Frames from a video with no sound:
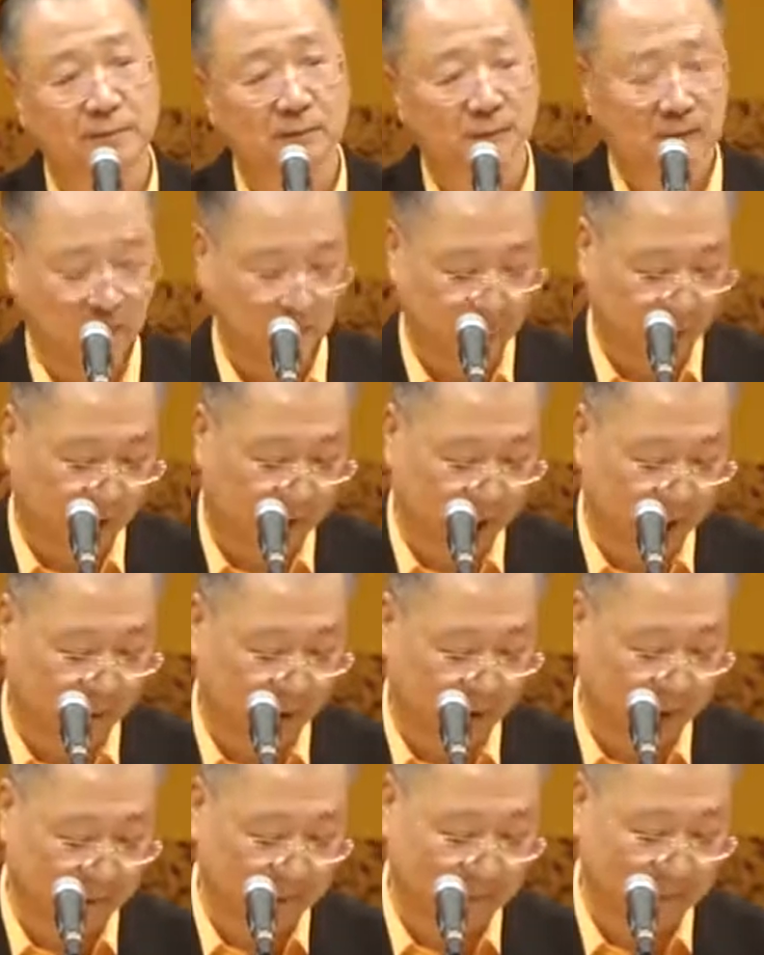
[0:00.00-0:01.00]
你们要
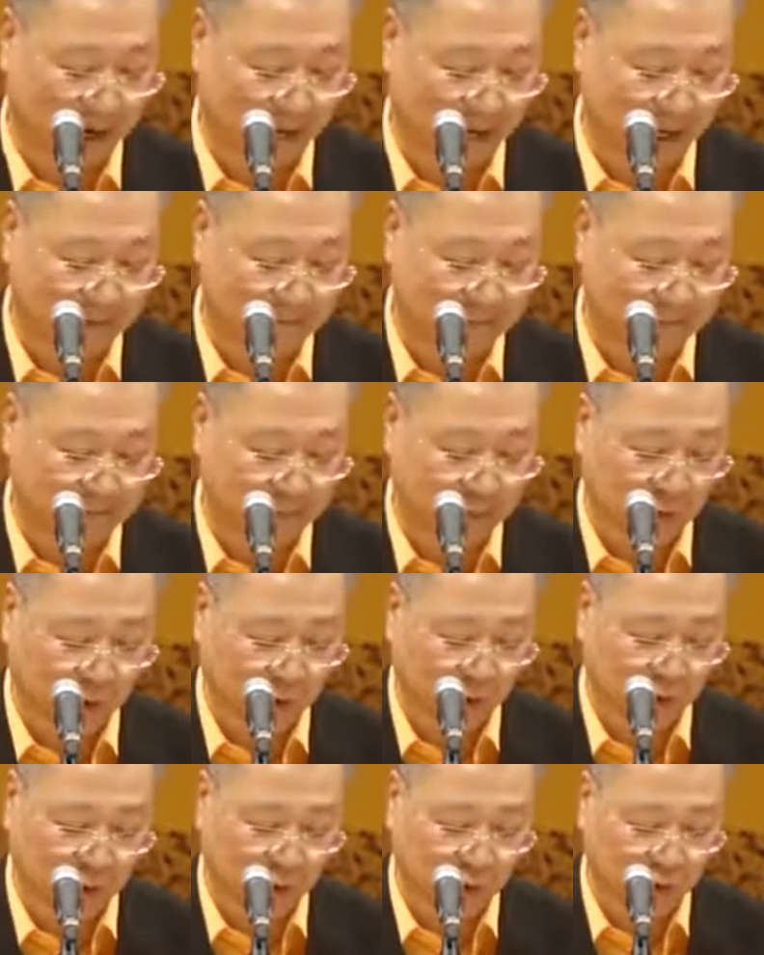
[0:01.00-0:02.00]
明白，
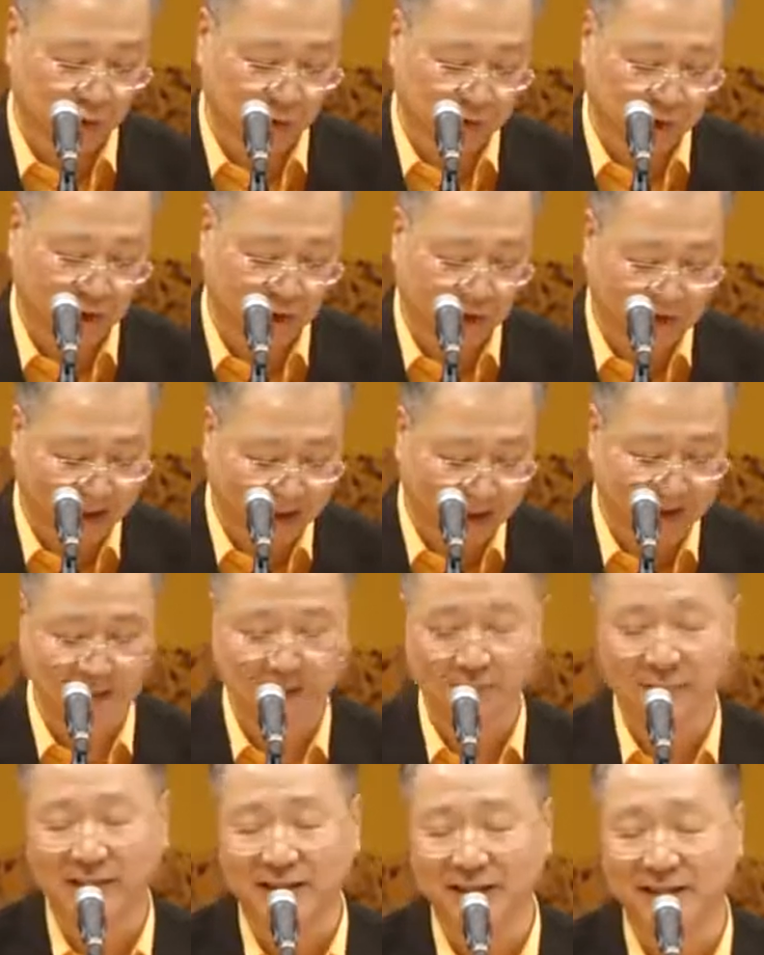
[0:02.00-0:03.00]
我所教给你
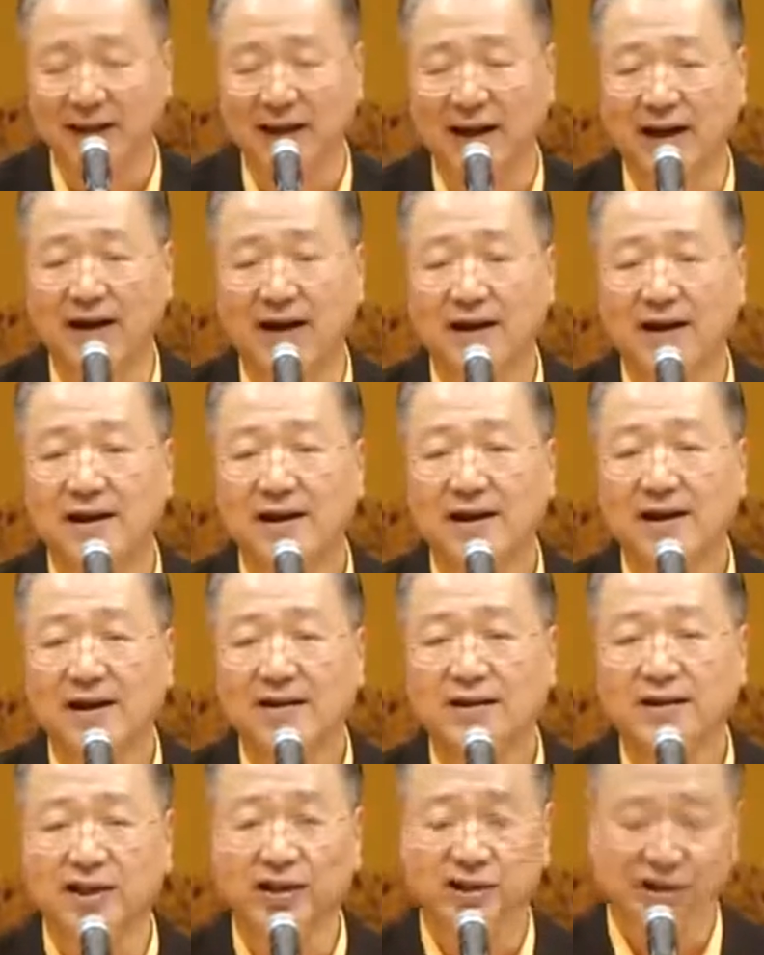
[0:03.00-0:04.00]
们的
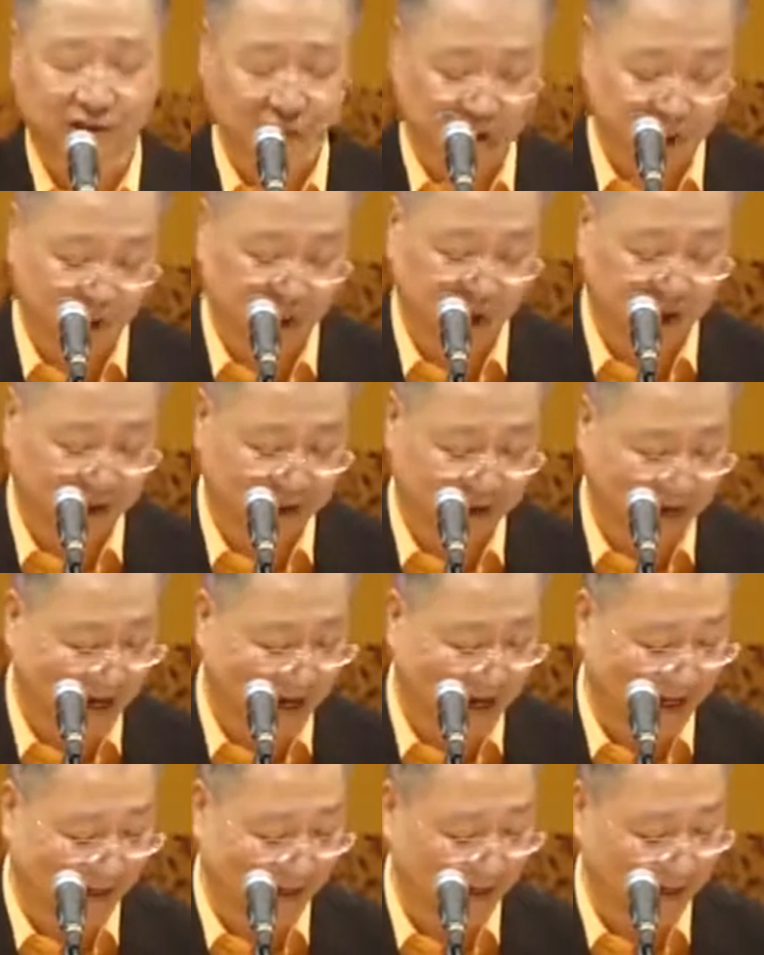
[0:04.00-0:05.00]
是体
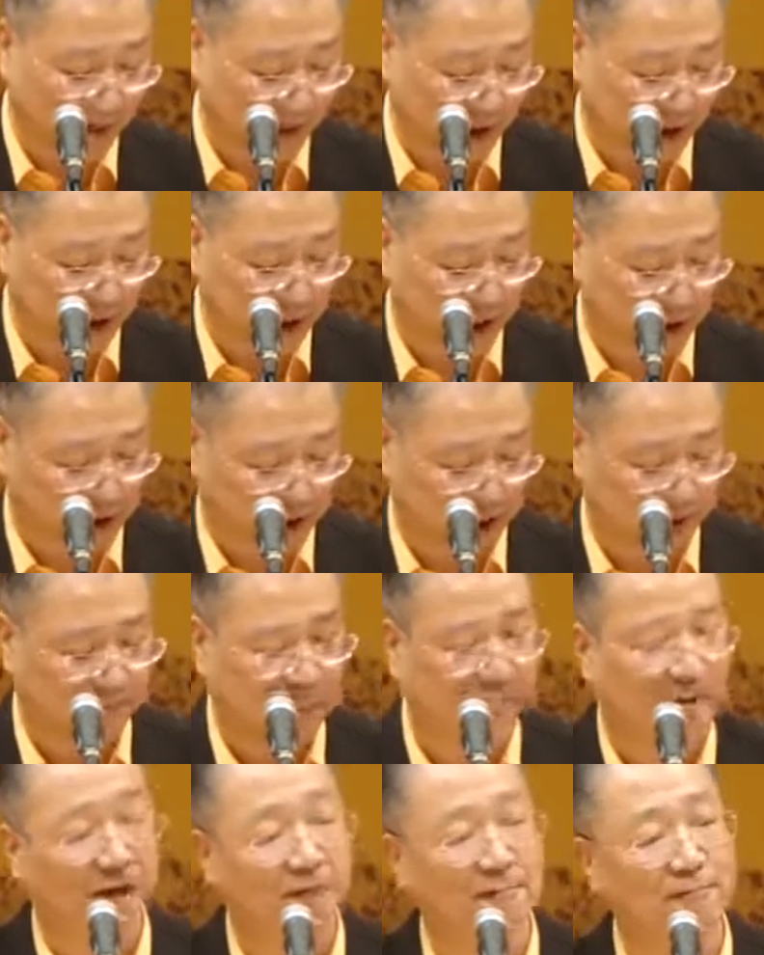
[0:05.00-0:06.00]
验真理的
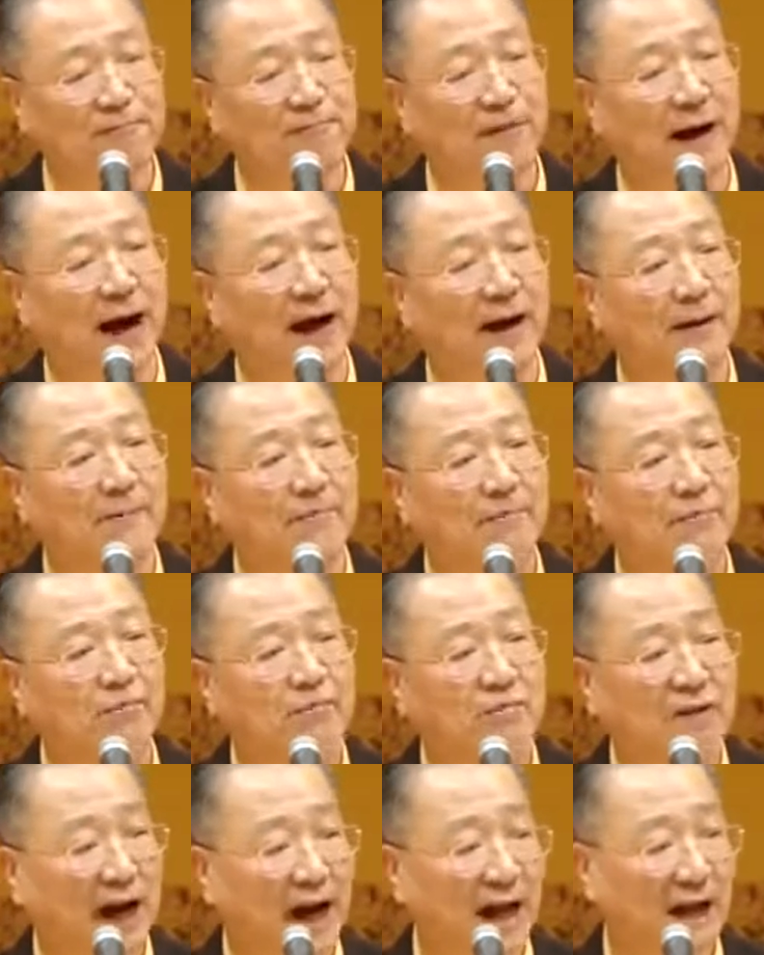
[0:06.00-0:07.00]
方法，
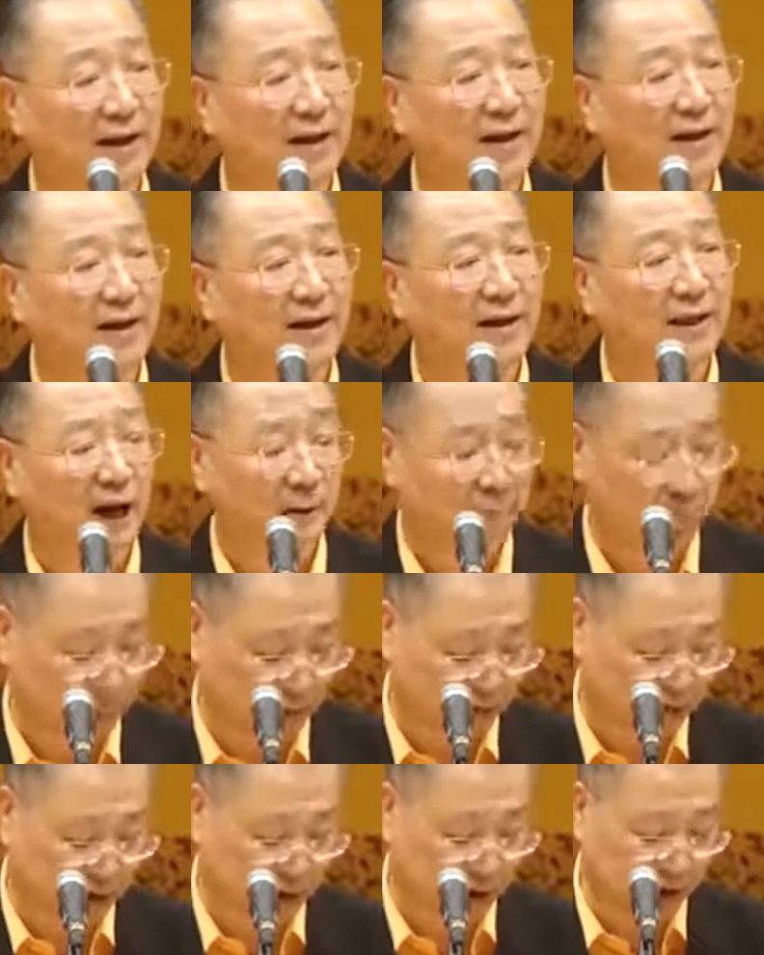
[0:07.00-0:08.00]
但它不
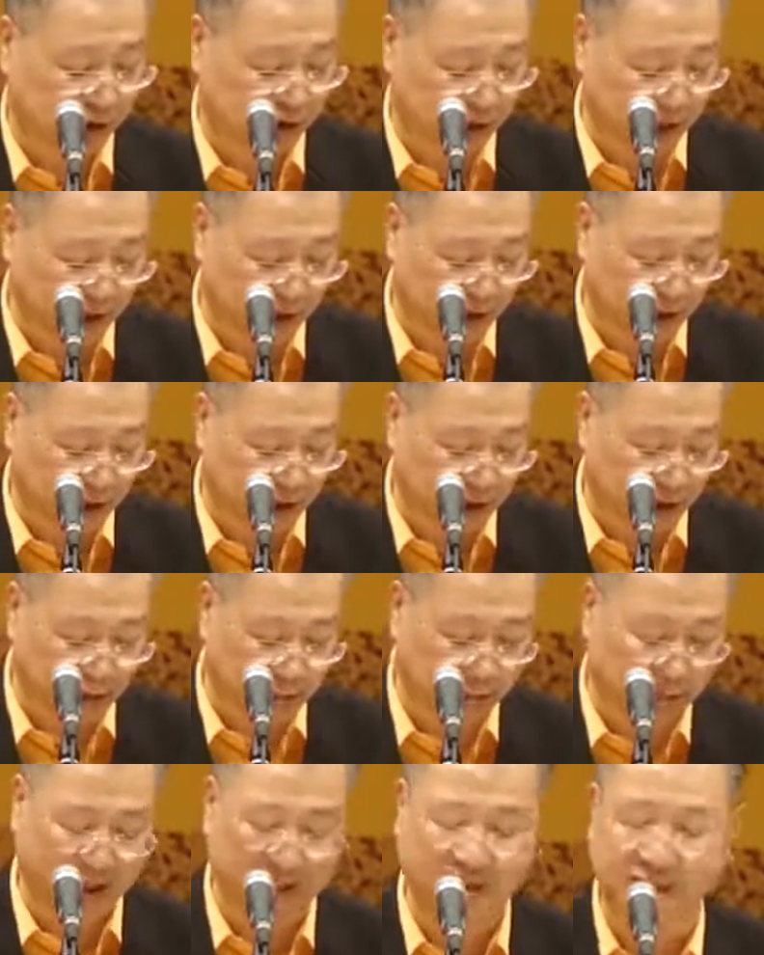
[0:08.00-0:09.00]
是真理的
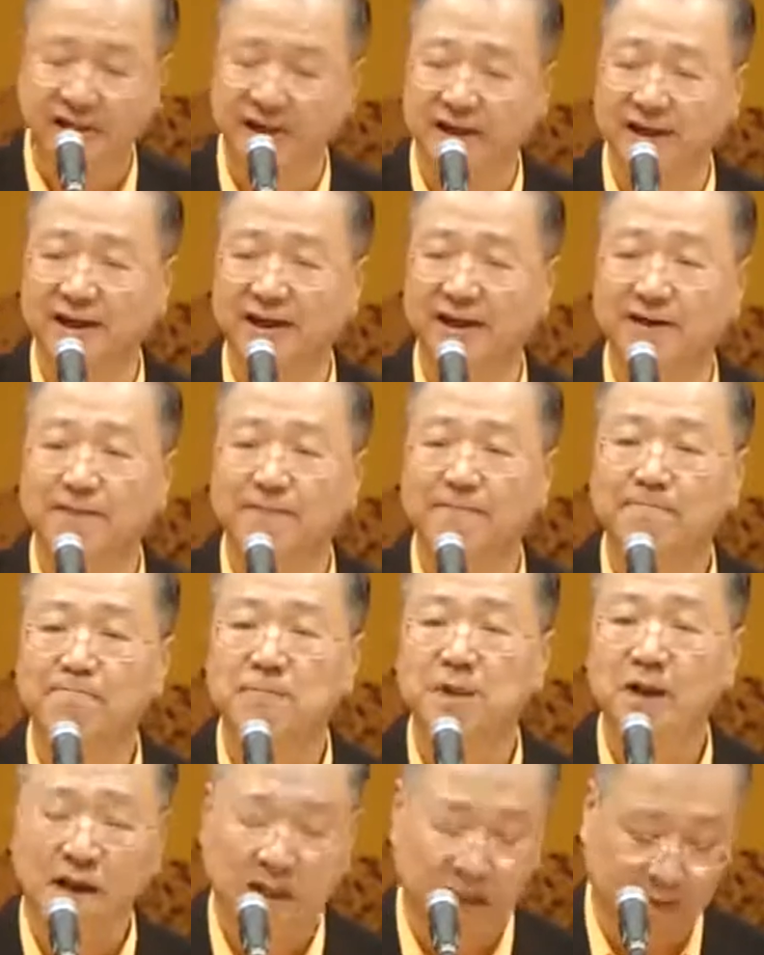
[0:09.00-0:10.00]
本身，
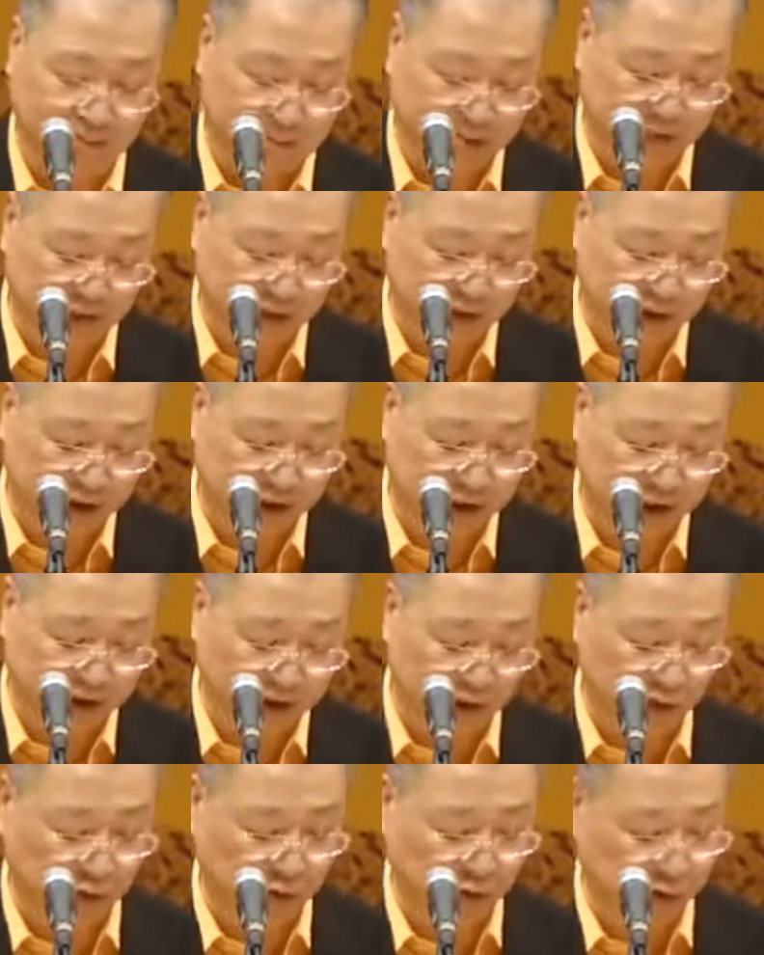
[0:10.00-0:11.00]
更不是一
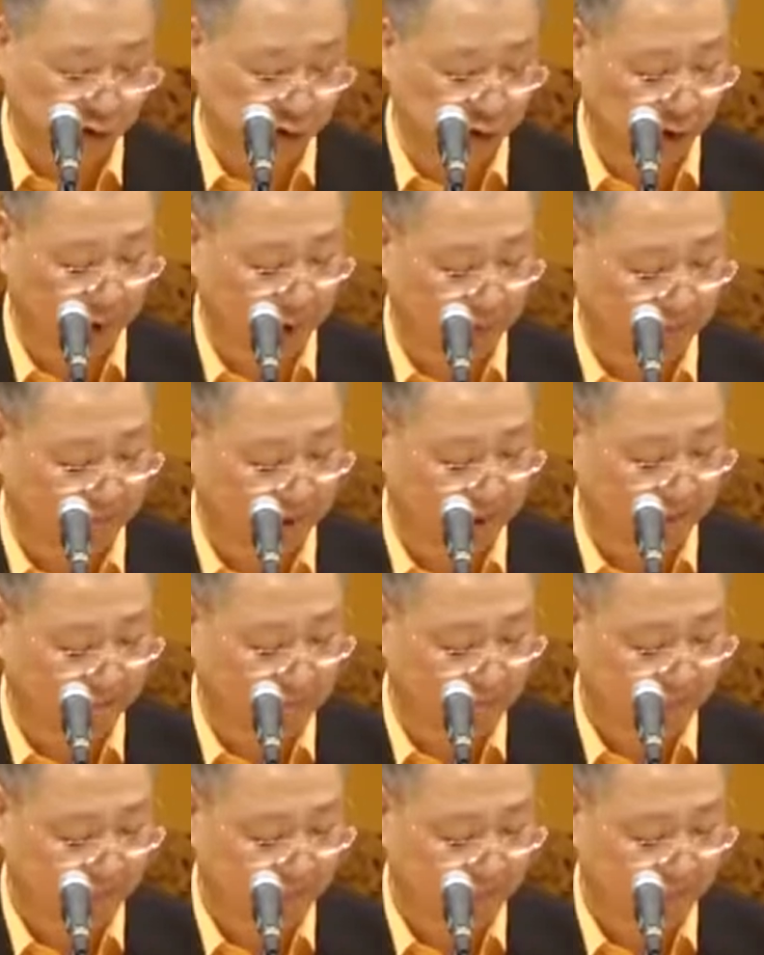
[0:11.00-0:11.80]
种学问。